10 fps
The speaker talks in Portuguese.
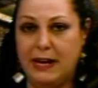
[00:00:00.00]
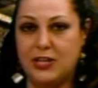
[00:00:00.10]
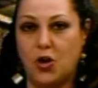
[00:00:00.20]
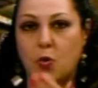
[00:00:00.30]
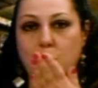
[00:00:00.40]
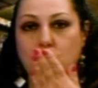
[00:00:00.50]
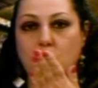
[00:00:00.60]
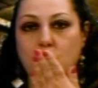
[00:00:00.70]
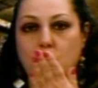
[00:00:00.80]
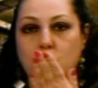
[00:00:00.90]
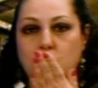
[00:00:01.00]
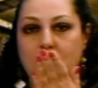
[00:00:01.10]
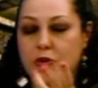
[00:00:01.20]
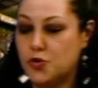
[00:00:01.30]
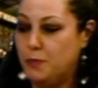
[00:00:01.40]
Marisol.
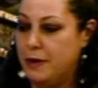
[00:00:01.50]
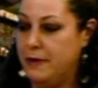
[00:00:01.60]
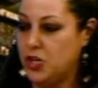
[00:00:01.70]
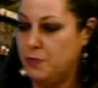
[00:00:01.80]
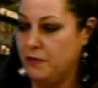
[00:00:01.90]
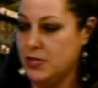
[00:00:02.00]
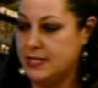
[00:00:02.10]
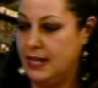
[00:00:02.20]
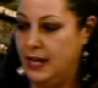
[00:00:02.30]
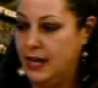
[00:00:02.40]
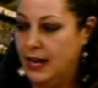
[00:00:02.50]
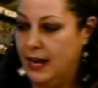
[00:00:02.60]
Super beijo para você.